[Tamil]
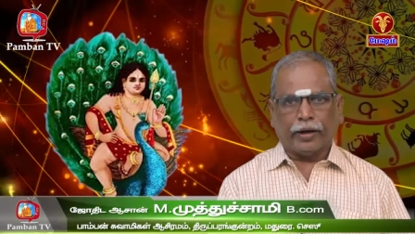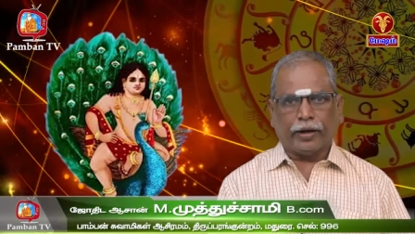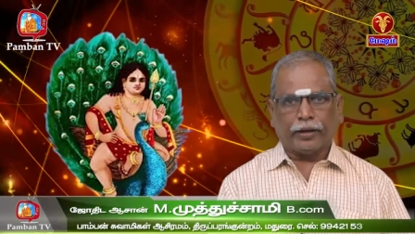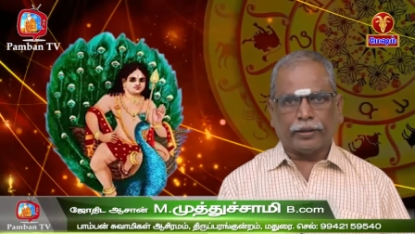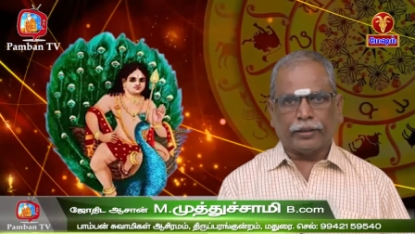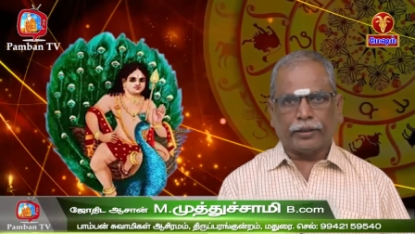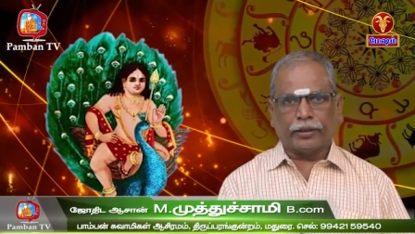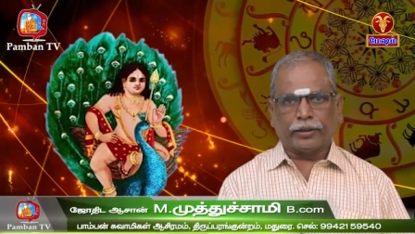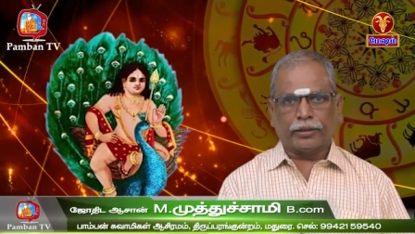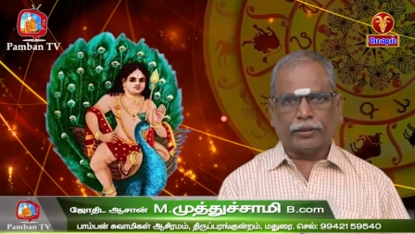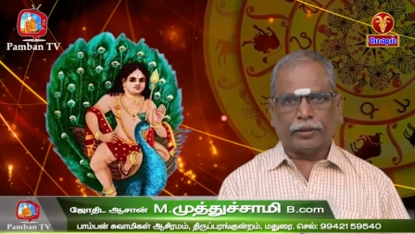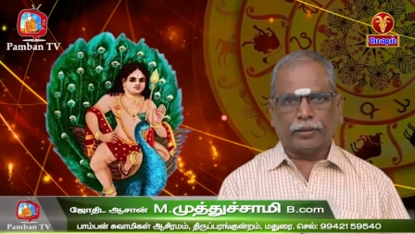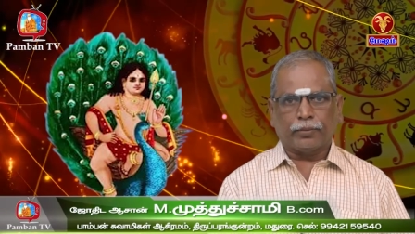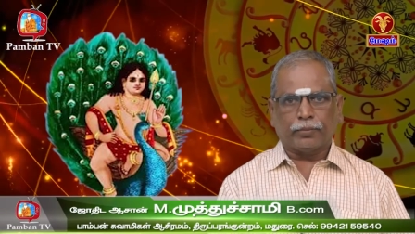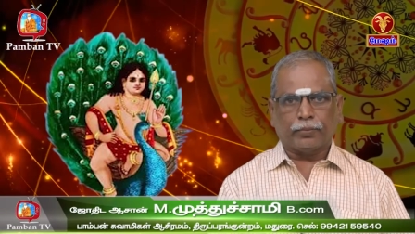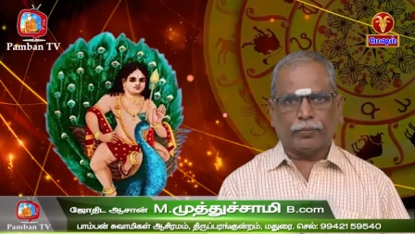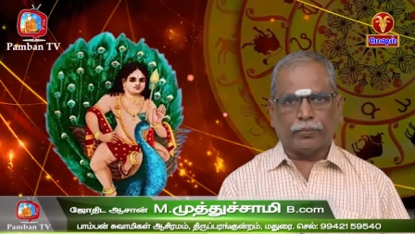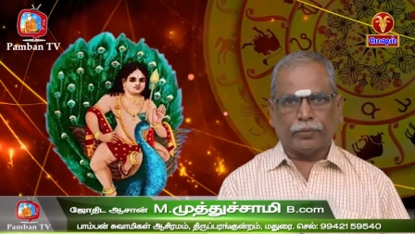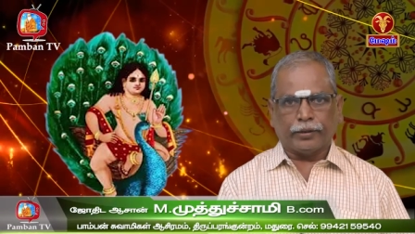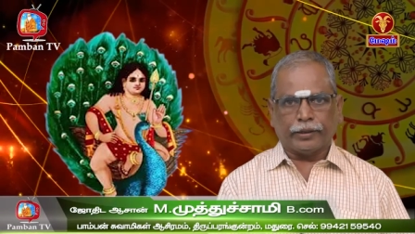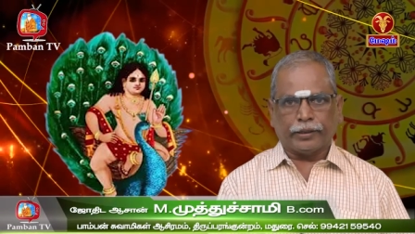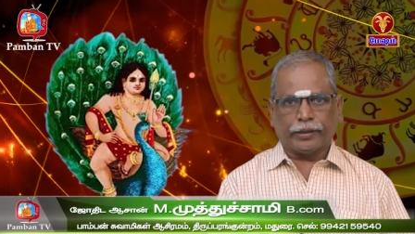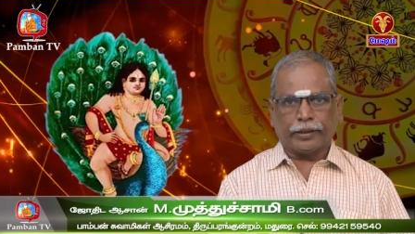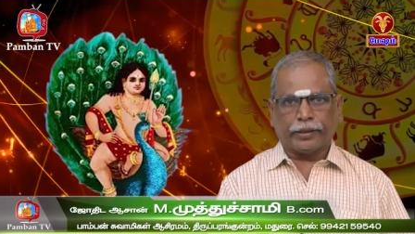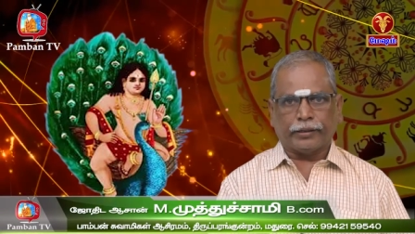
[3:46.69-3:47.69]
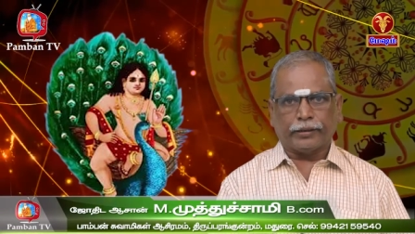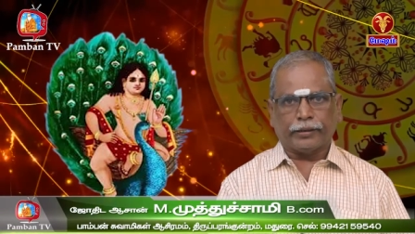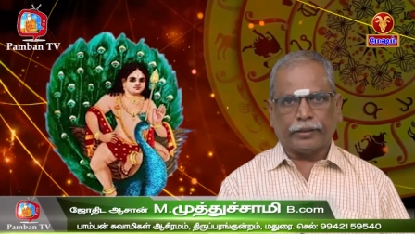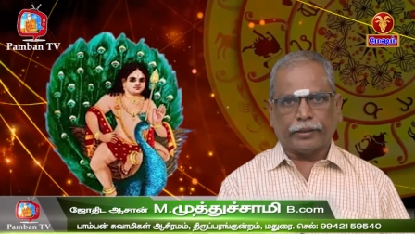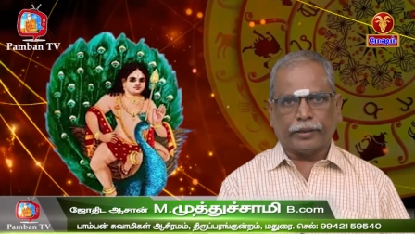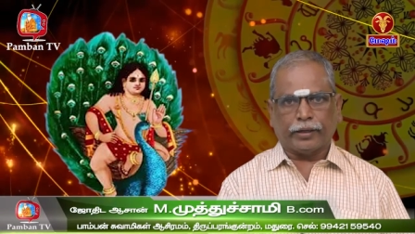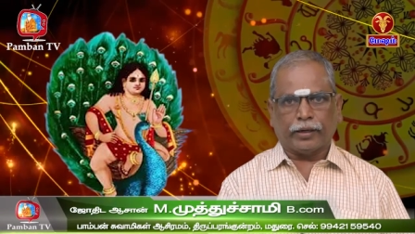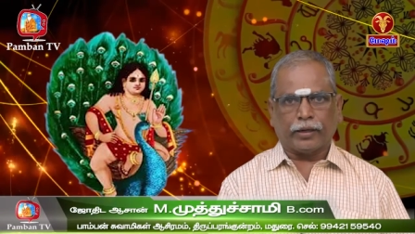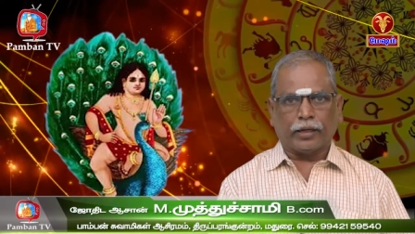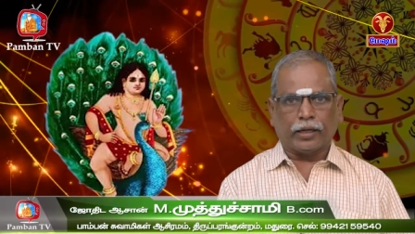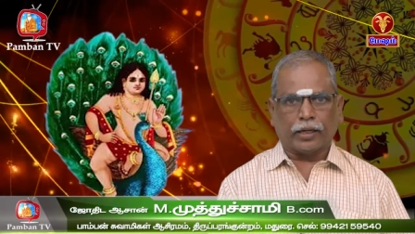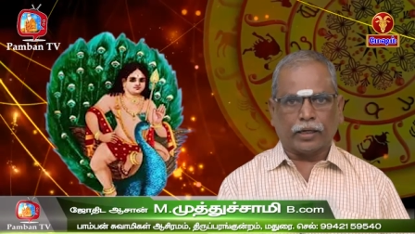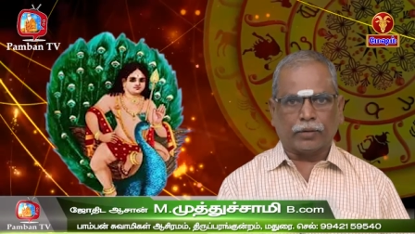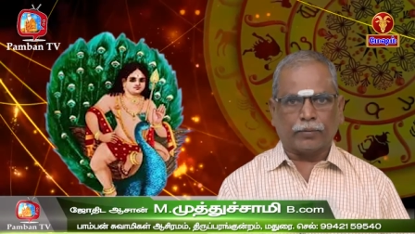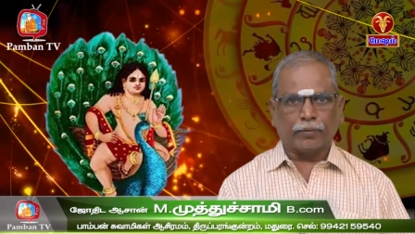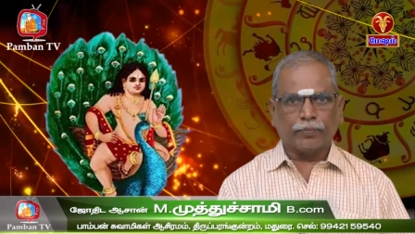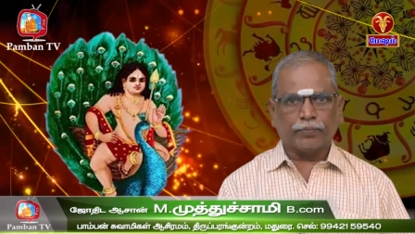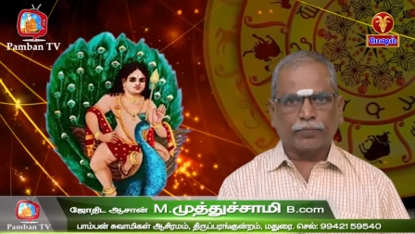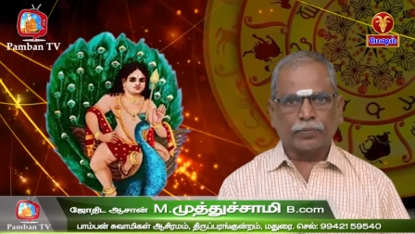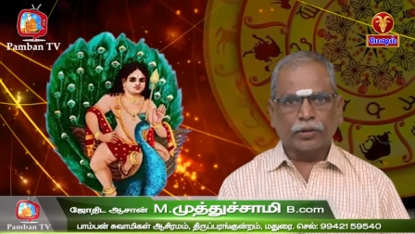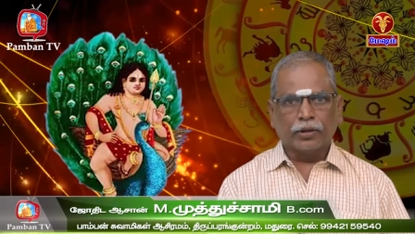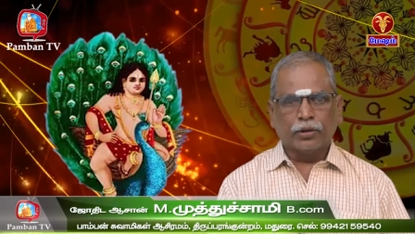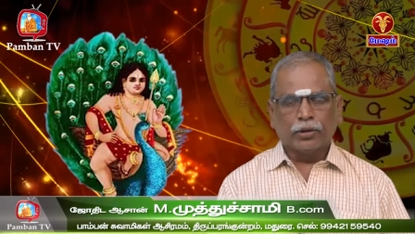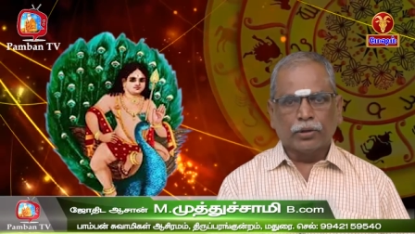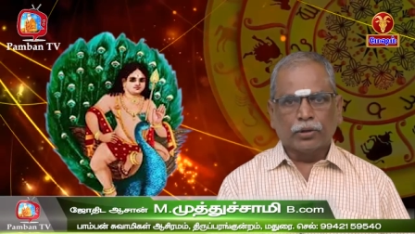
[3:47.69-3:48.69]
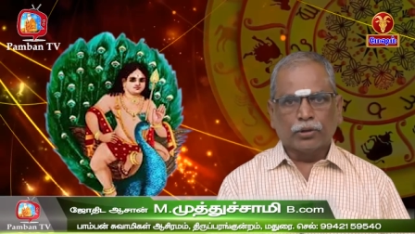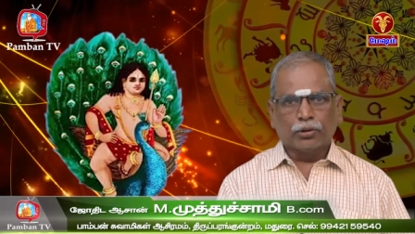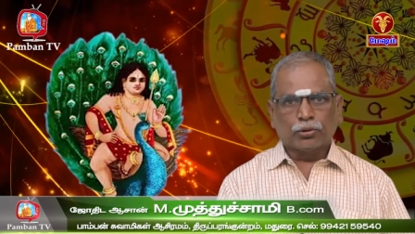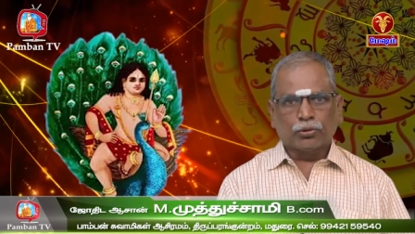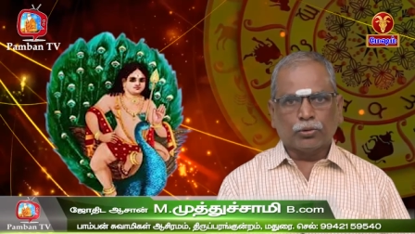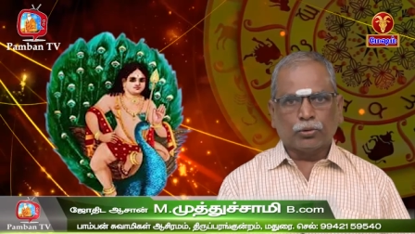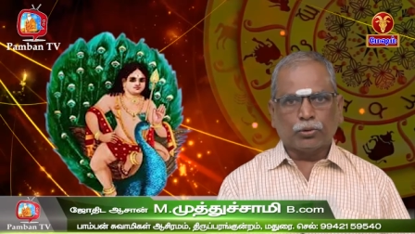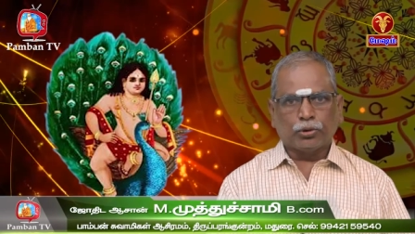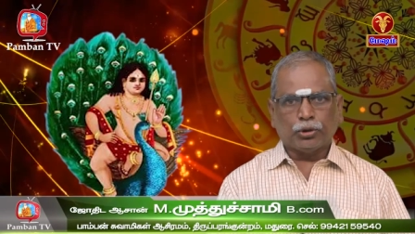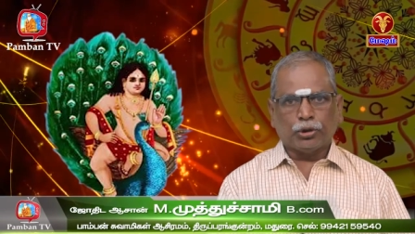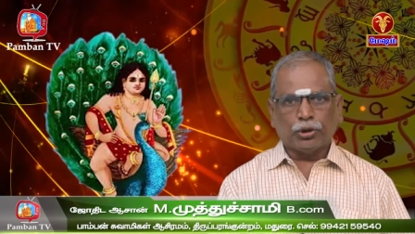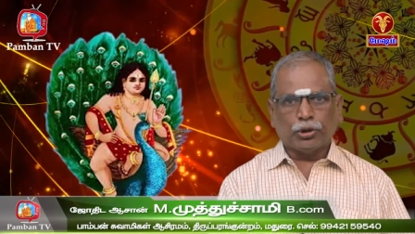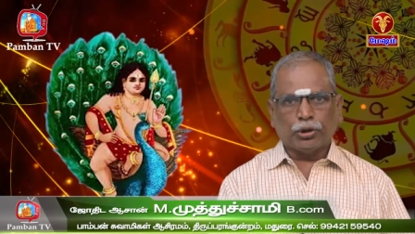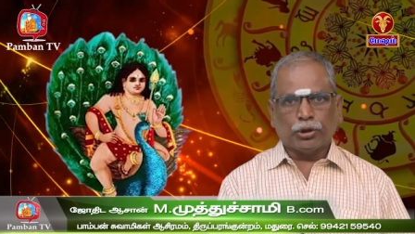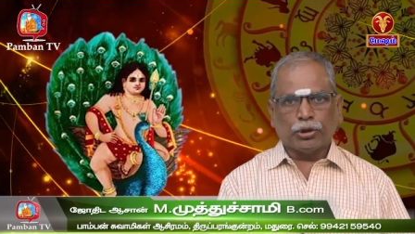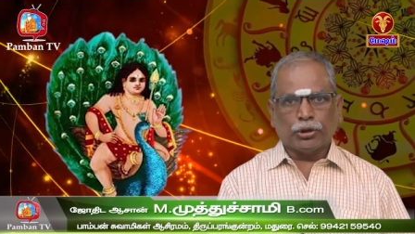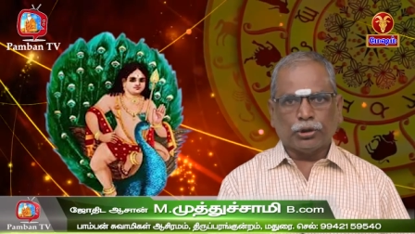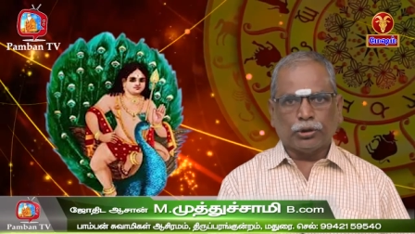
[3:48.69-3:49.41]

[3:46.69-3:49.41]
ஆதிக்கம் நிறைந்த நாளாகவும் ஸ்ரீ